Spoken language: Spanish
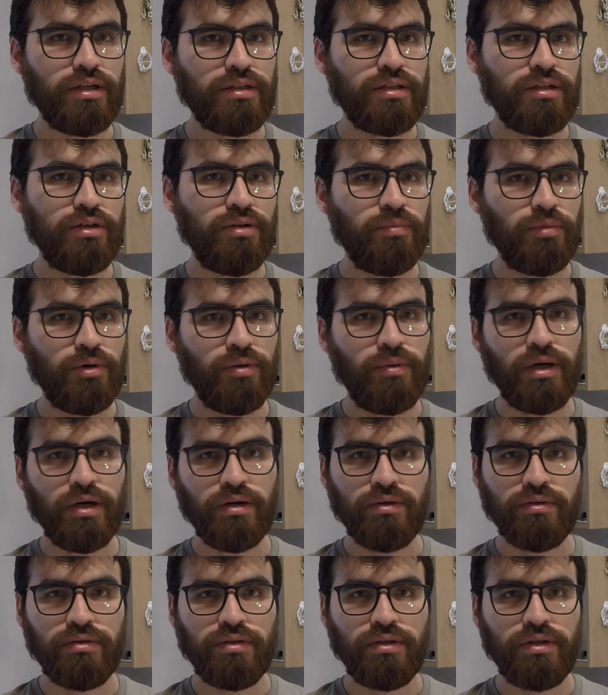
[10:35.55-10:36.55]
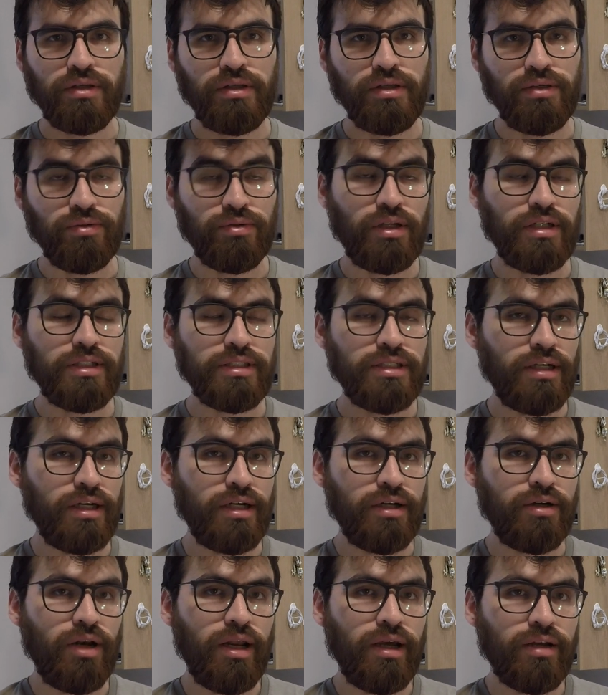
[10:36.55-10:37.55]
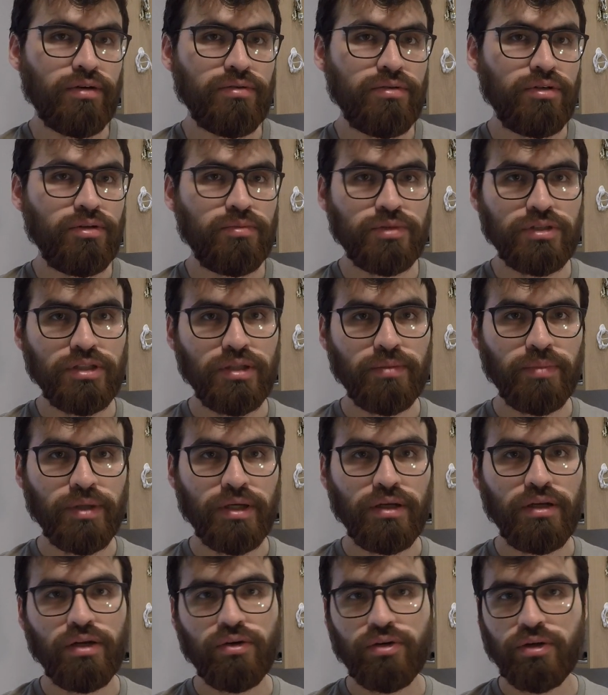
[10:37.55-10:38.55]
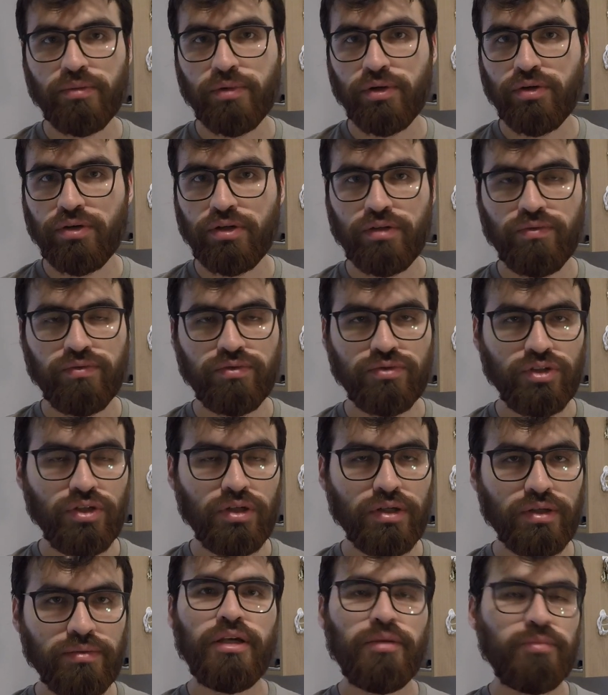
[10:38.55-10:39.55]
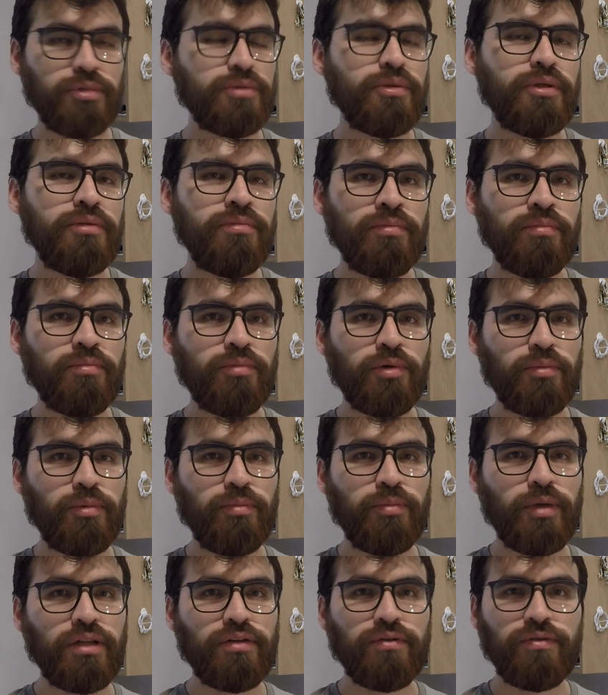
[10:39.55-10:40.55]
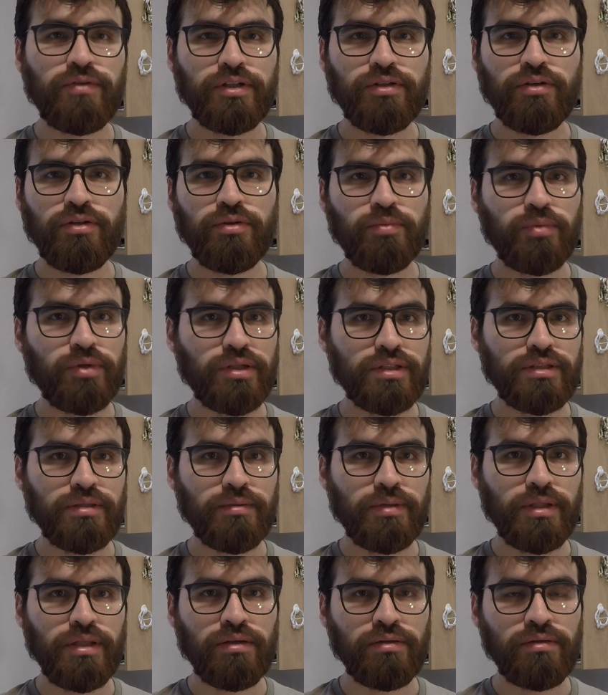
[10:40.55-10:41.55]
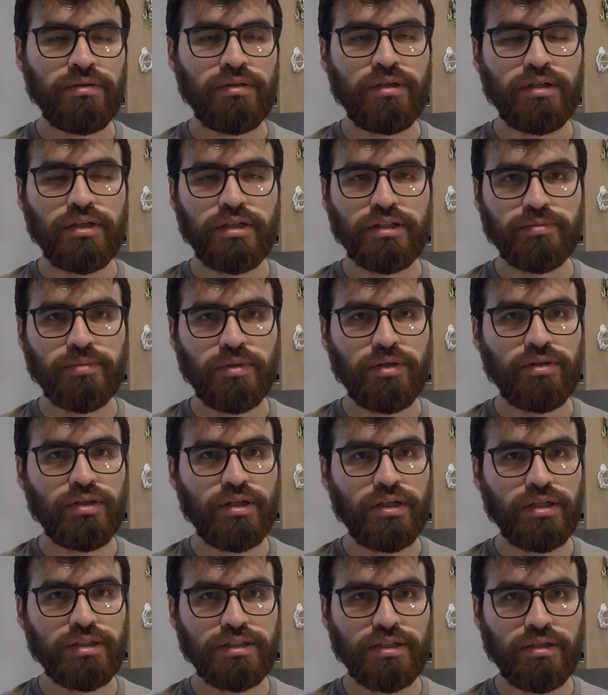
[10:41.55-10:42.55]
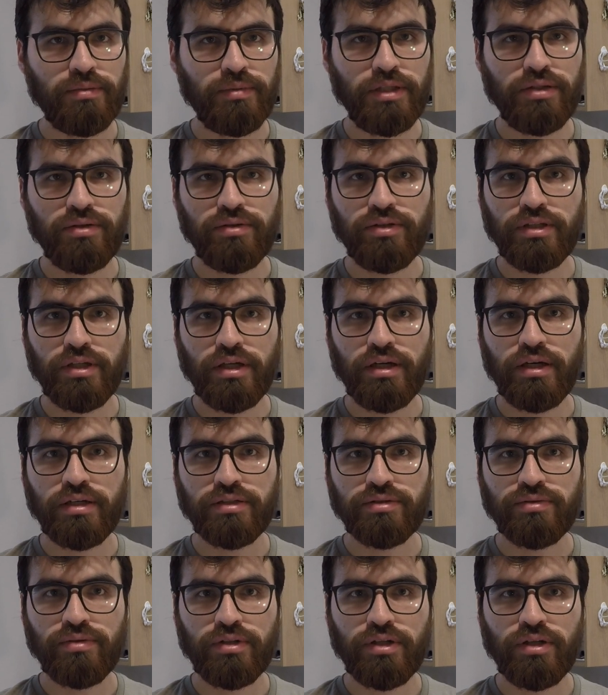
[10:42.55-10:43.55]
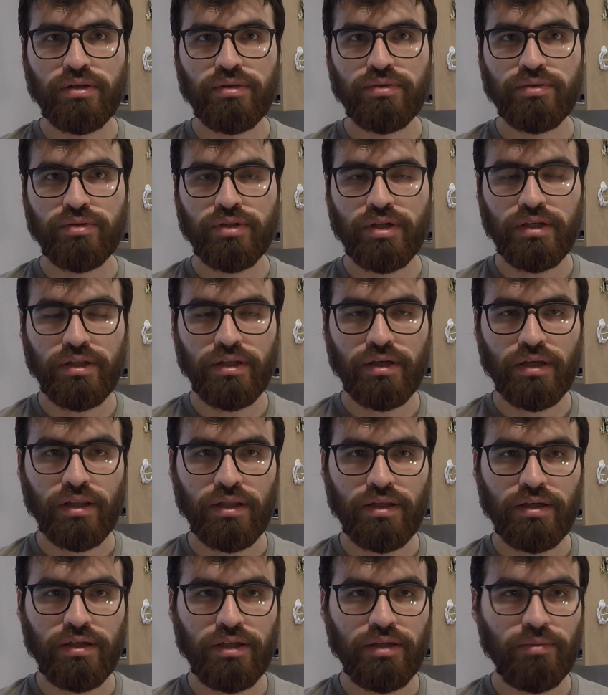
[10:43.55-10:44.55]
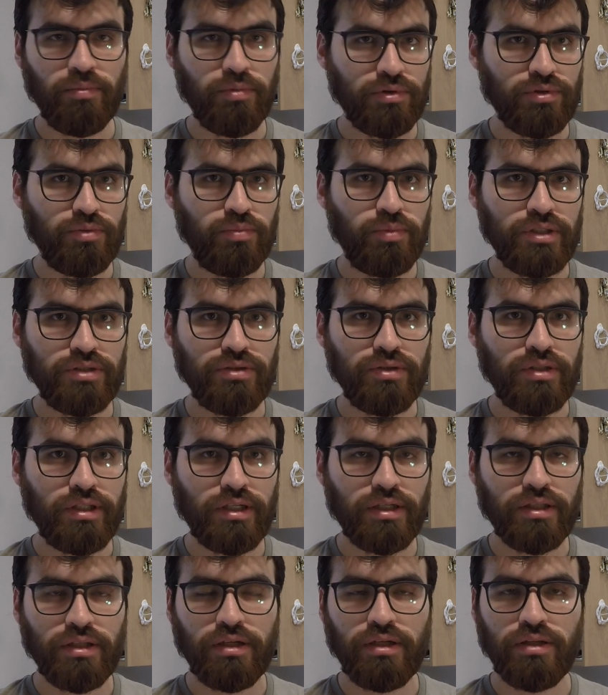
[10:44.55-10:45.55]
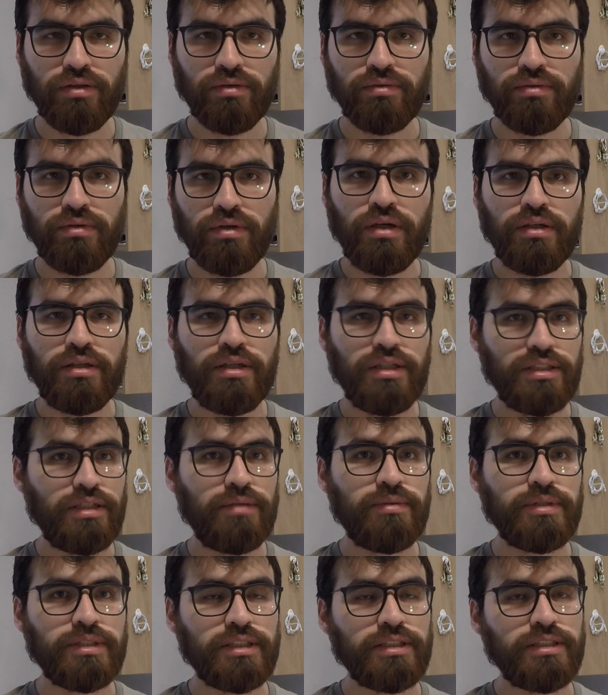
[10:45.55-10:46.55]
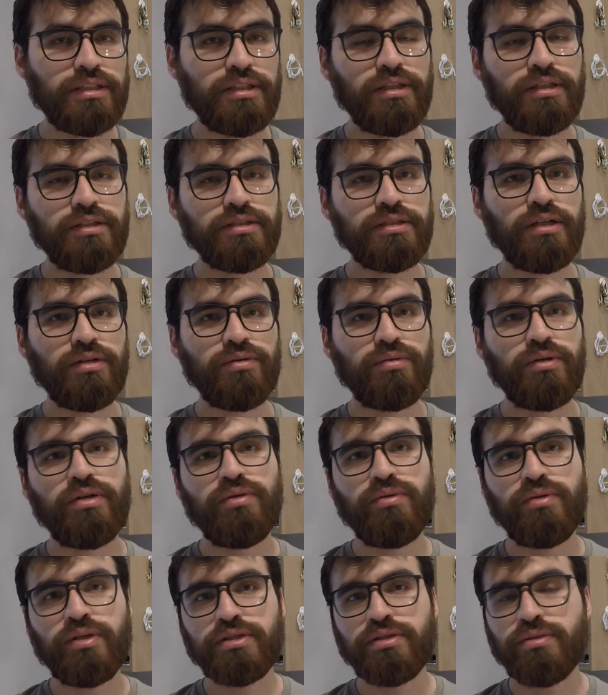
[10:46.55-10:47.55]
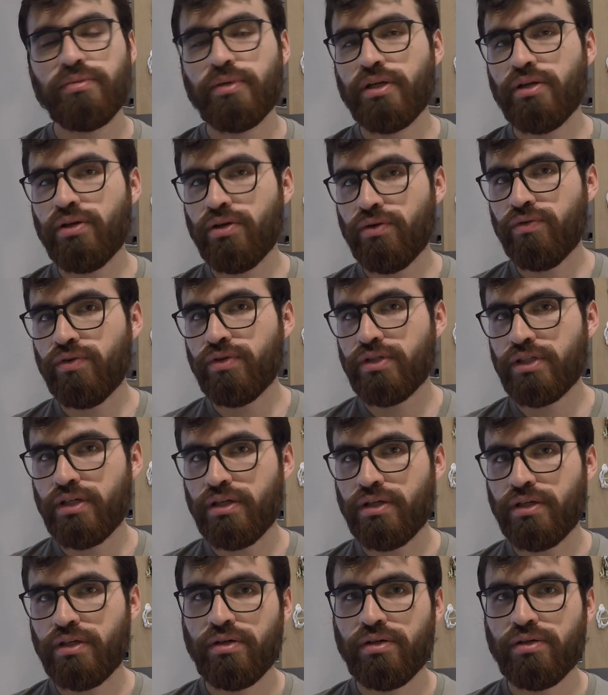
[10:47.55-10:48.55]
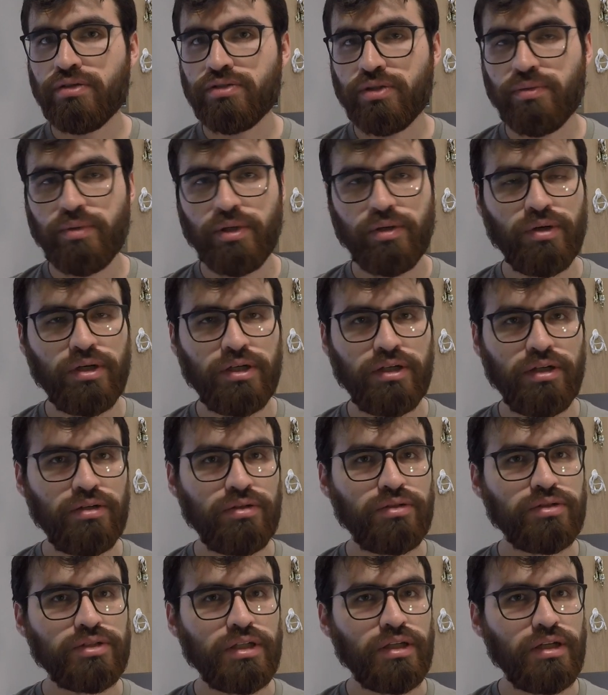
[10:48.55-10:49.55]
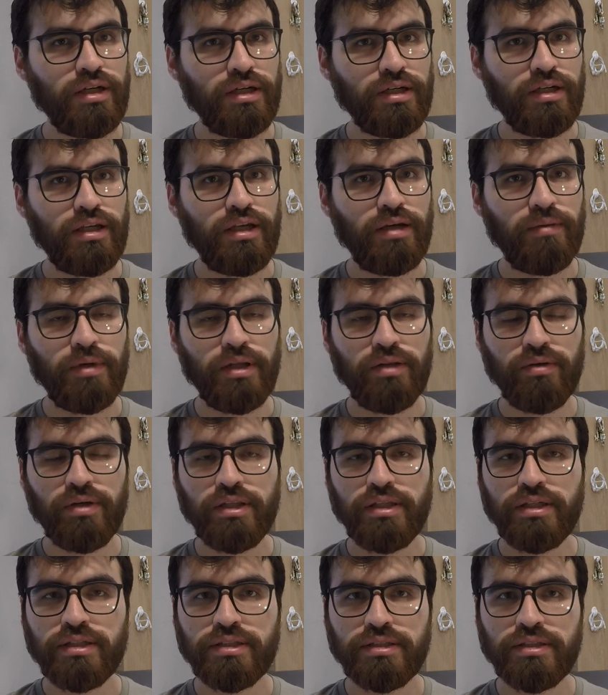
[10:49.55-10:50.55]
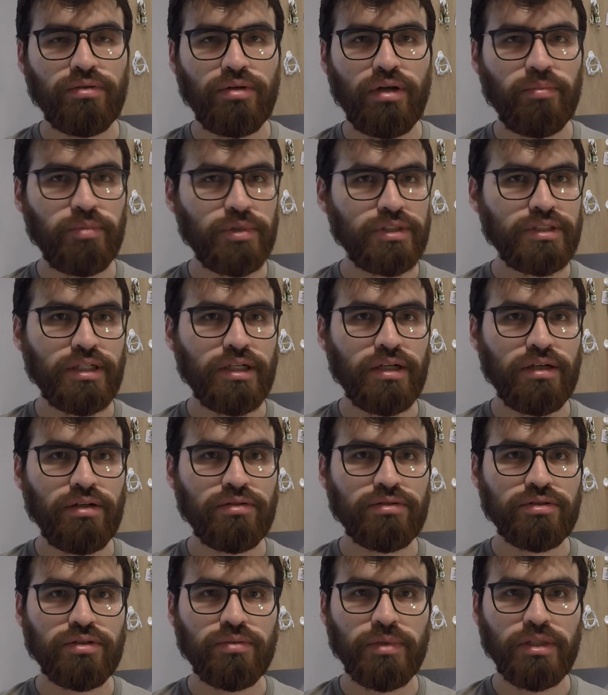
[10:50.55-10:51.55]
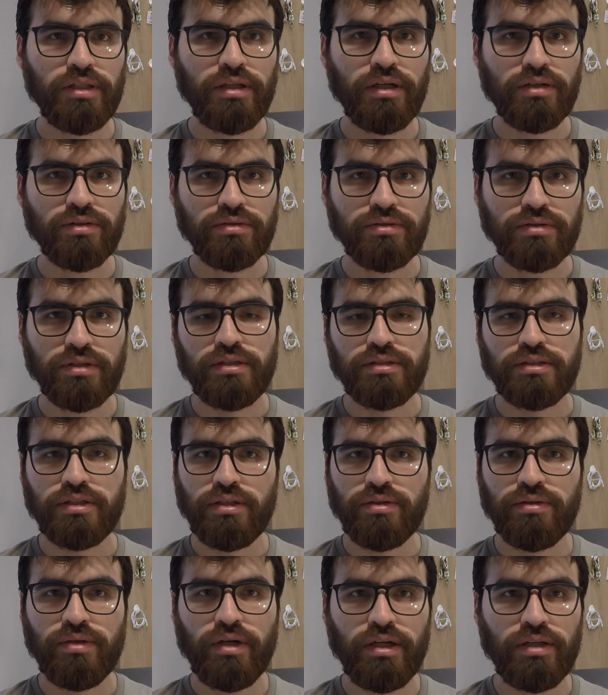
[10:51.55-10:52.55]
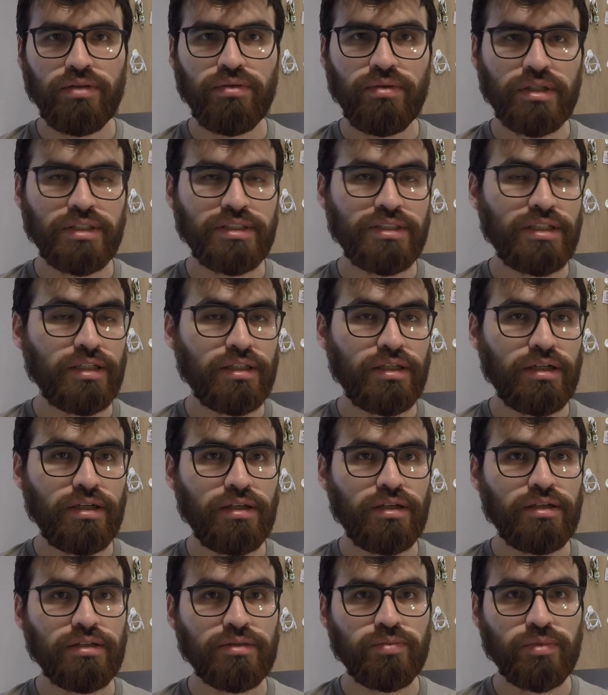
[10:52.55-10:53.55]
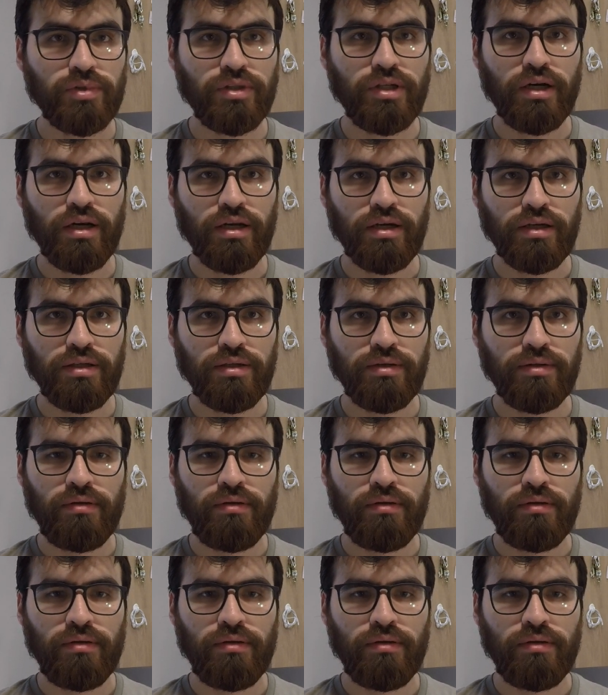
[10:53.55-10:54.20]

a ti comprobarlo y utilizar, claro, como siempre, lo que mejor te funcione. Pues bien, por mi parte fue todo por este video. Espero te haya servido y te haya resultado de utilidad y por supuesto entretenido. Ya sabes que si tienes alguna duda sobre Neo4j o sobre cualquier cosa de la que haya hablado antes, la puedes dejar en los comentarios. Sin lugar a dudas trataré de responderla.